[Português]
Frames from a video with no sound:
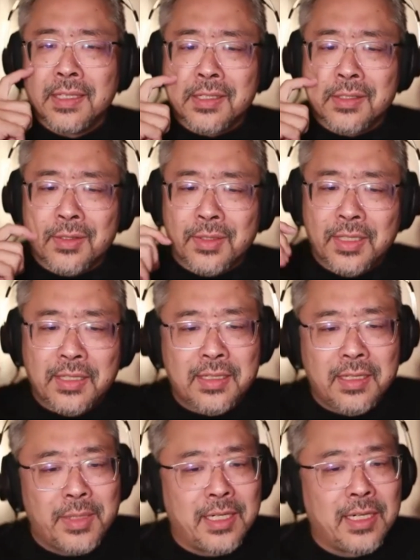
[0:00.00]
Só que nem
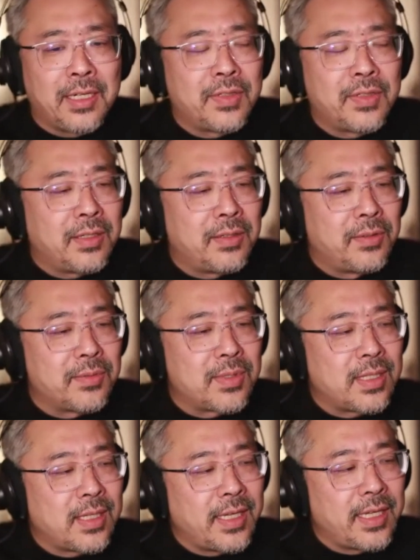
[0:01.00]
sempre a gráfica
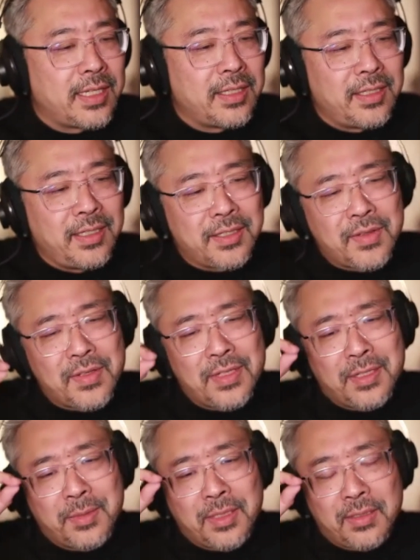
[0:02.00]
consegue, e às vezes
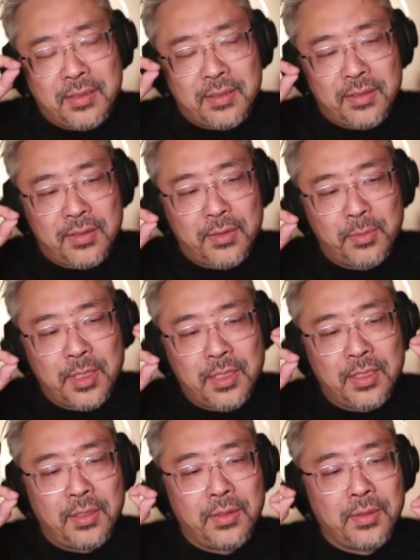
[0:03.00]
dá uma
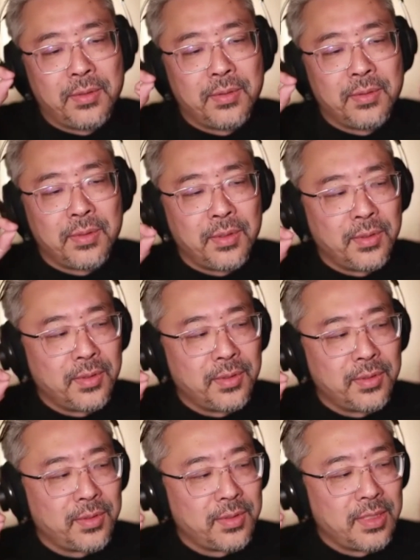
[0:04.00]
subidinha em um, em
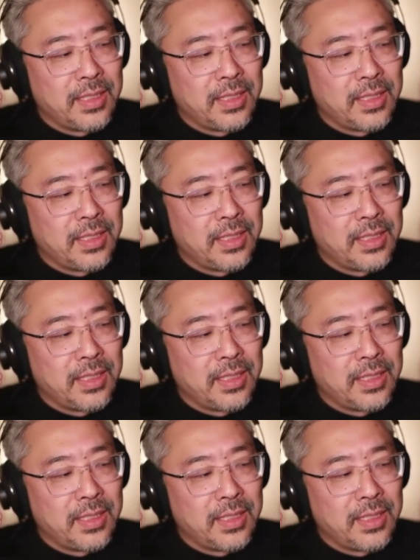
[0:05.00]
outro,